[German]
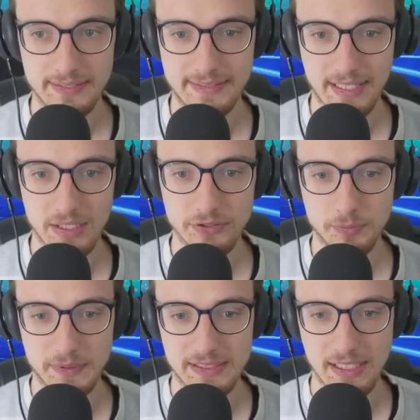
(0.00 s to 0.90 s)
Ich
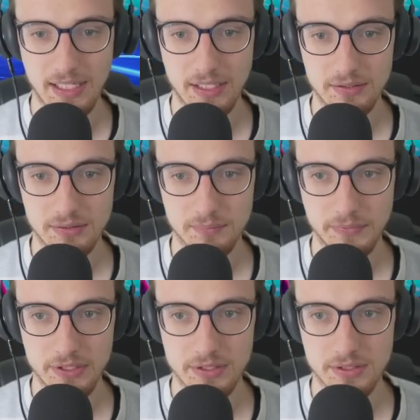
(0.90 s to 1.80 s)
greife speziell an
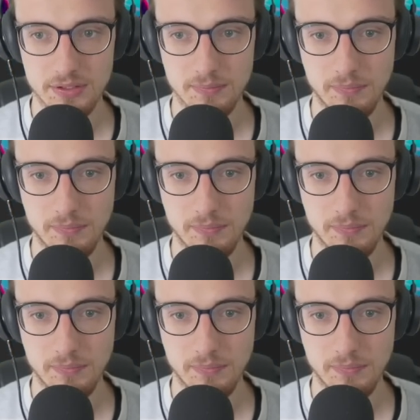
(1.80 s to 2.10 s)
mit